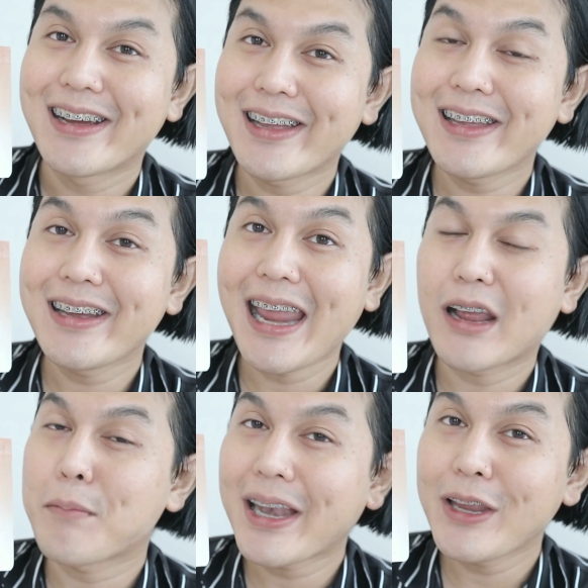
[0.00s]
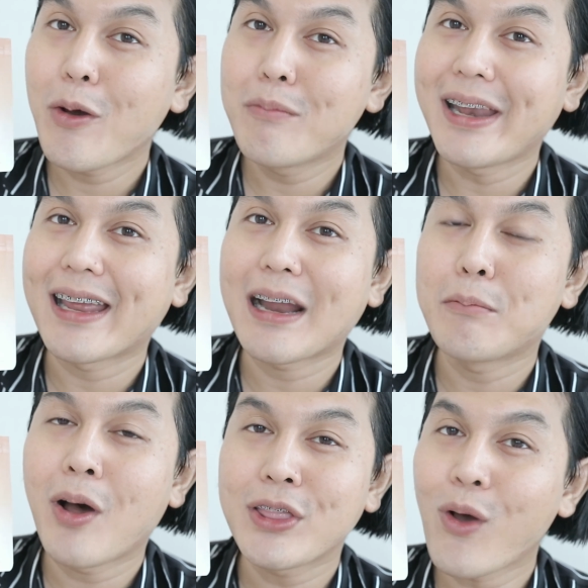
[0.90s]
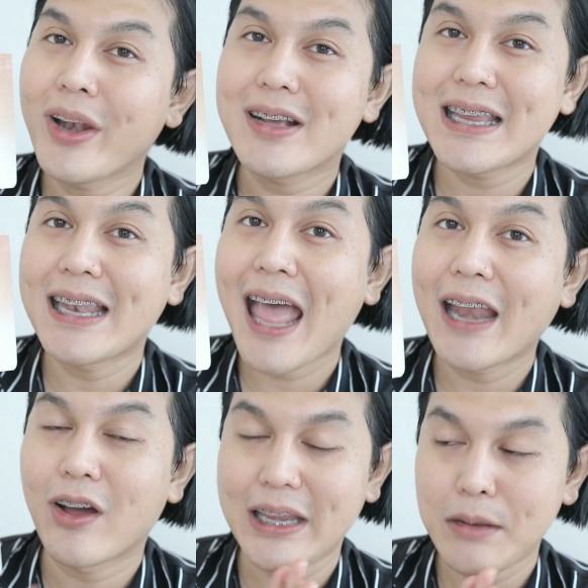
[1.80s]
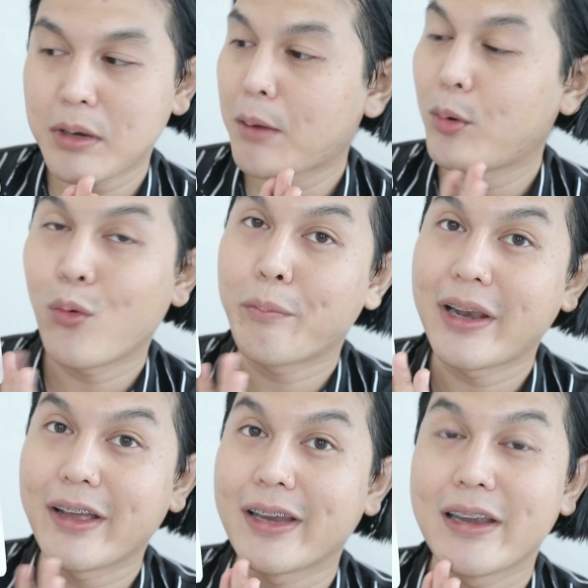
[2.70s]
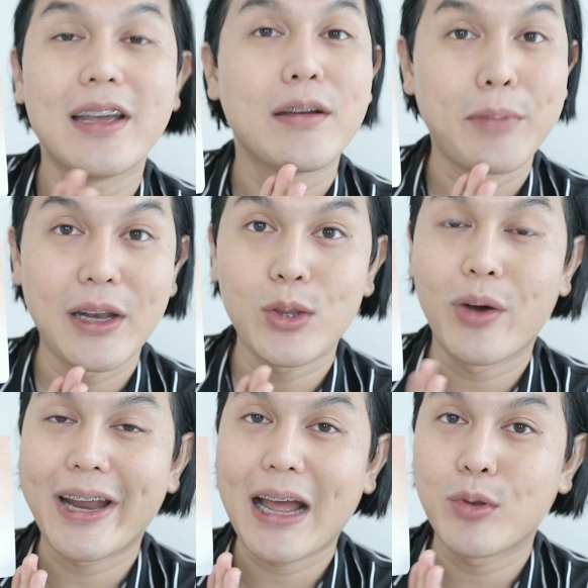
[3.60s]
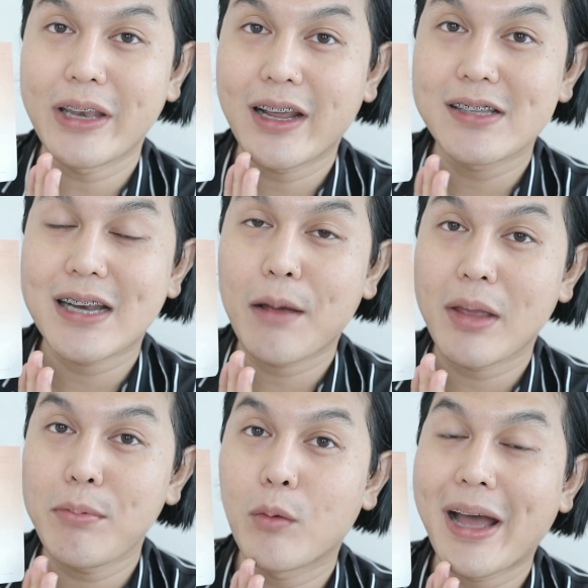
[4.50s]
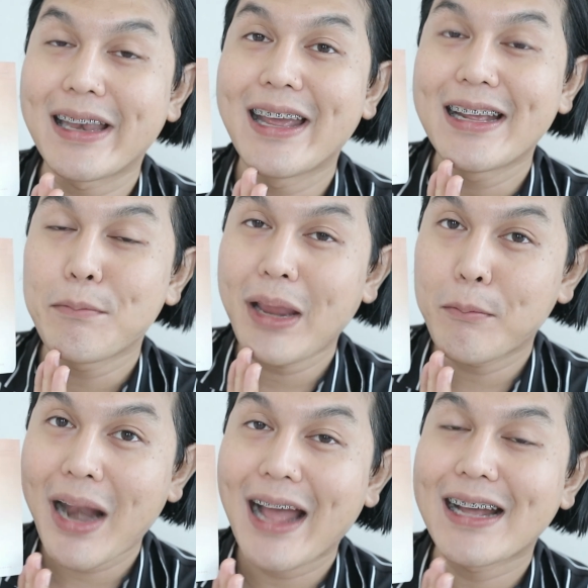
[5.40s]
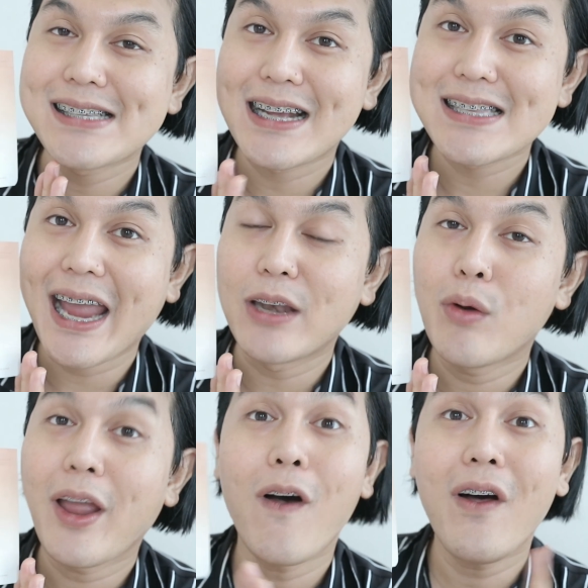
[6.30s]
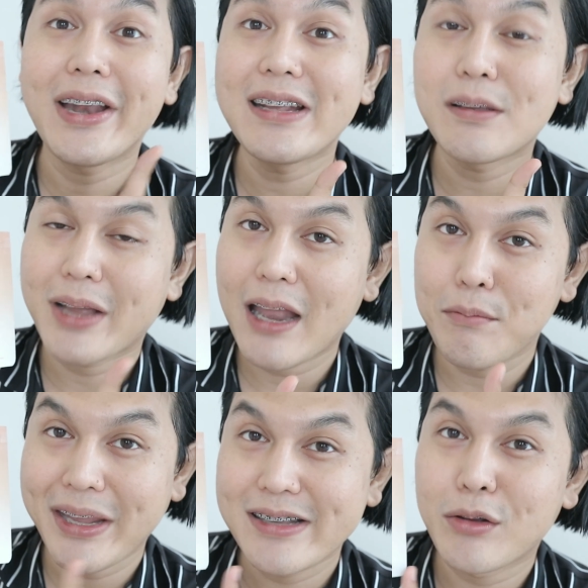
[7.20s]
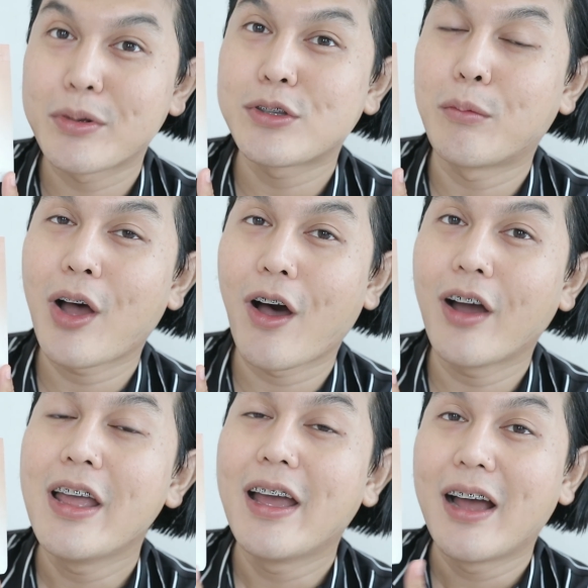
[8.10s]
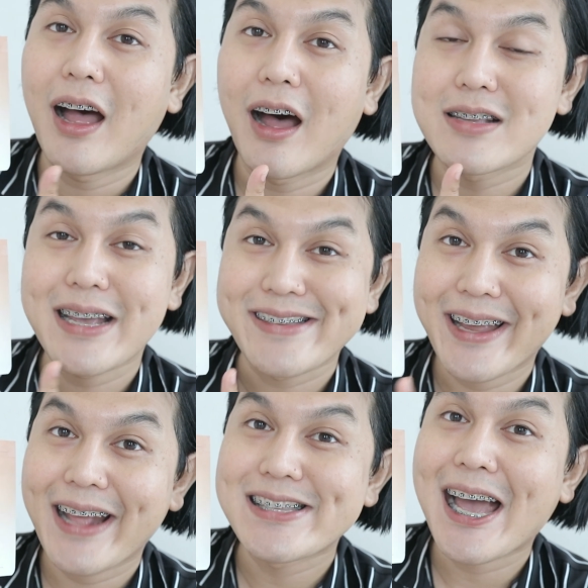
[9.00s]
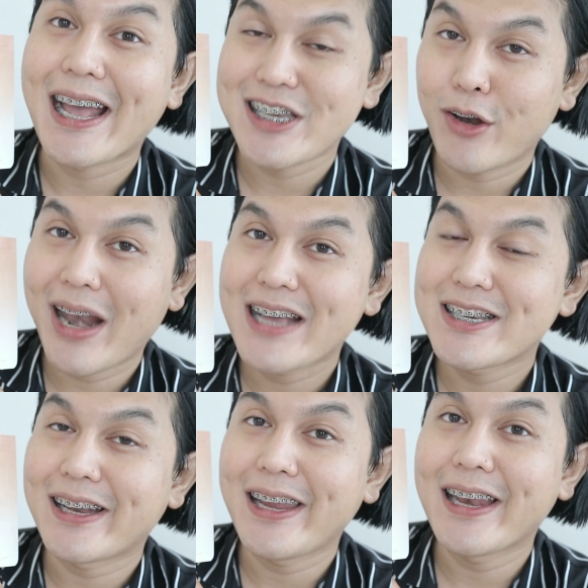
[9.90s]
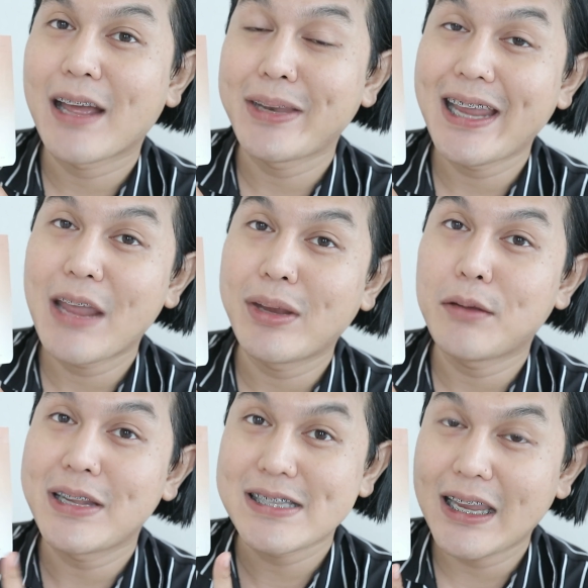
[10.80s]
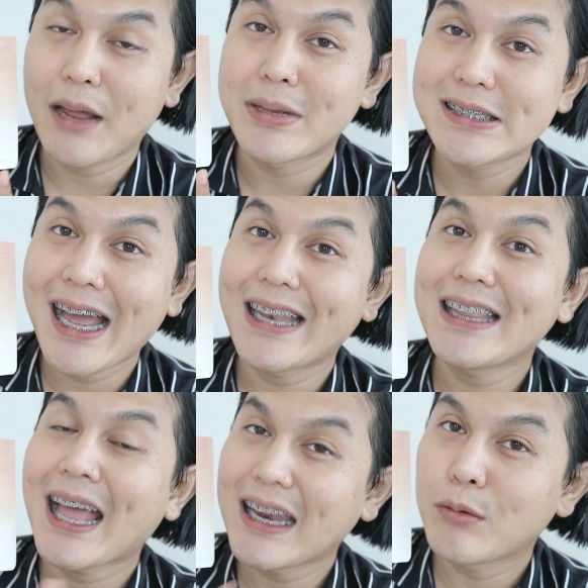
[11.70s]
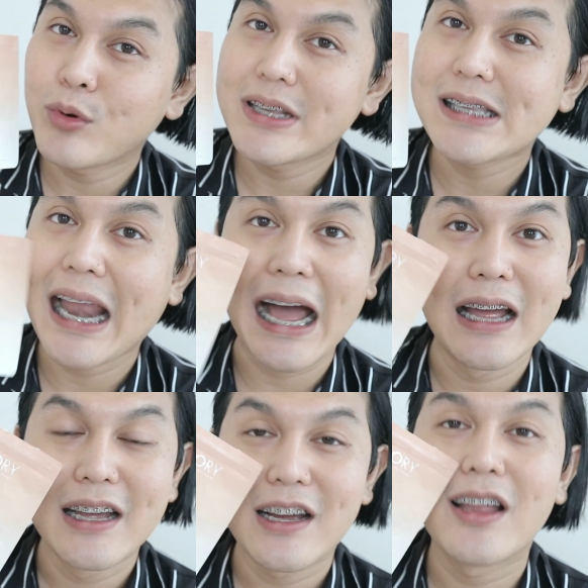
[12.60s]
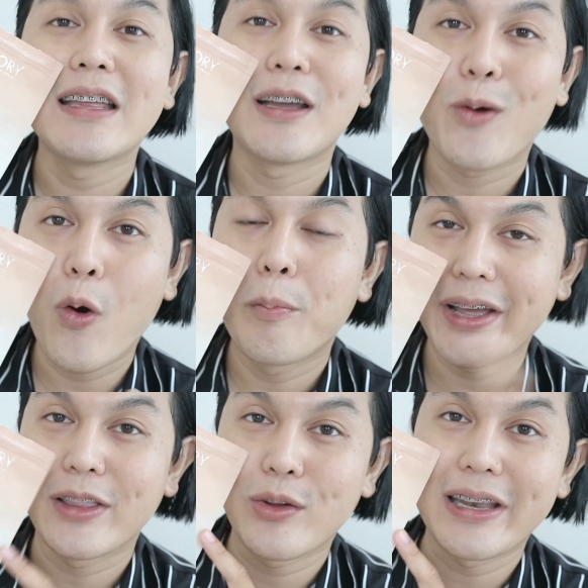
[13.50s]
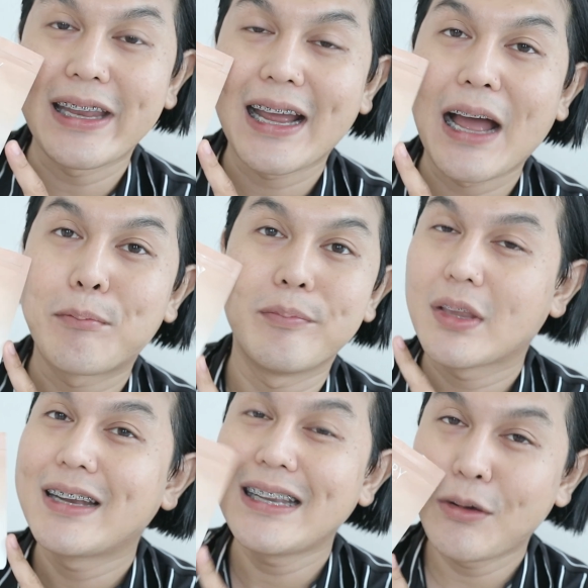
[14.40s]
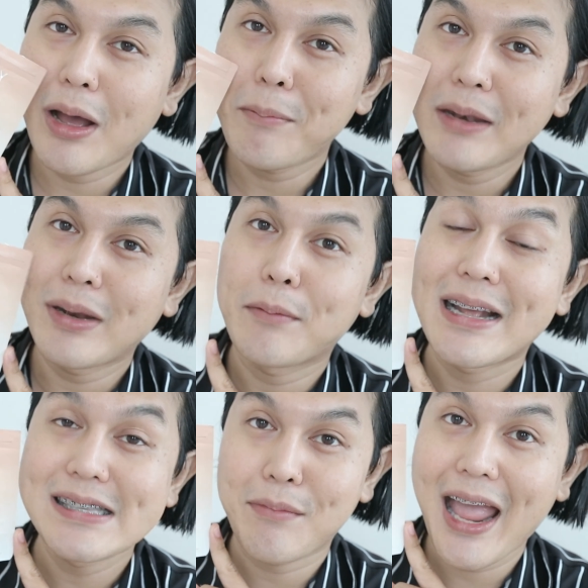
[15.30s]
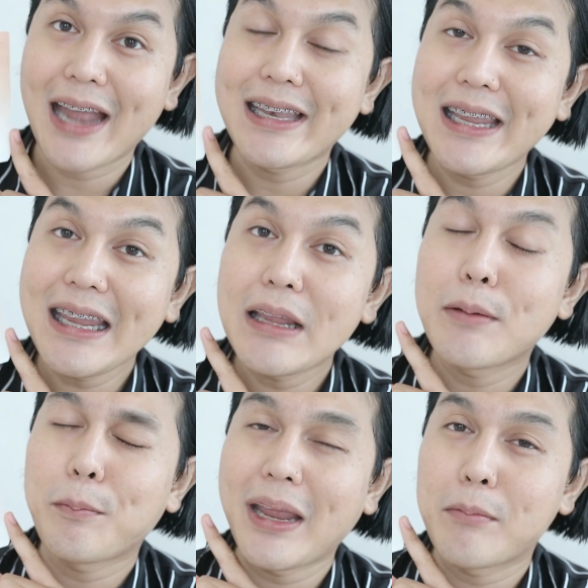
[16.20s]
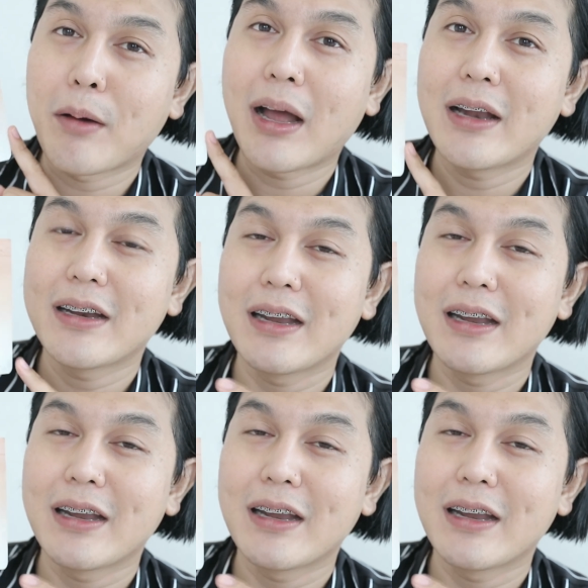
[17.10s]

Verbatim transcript: ก็คือเด็กมัธยมเลยนะครับมต้นก็กินได้เนาะกินเป็นบำรุงไปเลยไปในตัวนะครับ ตัวนี้ก็จะทำให้ผิวพรรณเป็่งปลังกระจ่างใสด้วย อ้อที่สำคัญมีส่วนผสมของอสารสกัดจากอเชอราเชอรี่นะคะที่ให้วิตามินซีธรรมชาติที่ต้านอนุมูลอิสระก็คือครบเลยตัวนี้นะครับ ถือว่าเป็นผลิตภัณฑ์เสริมอาหารที่เป็นแบบว่า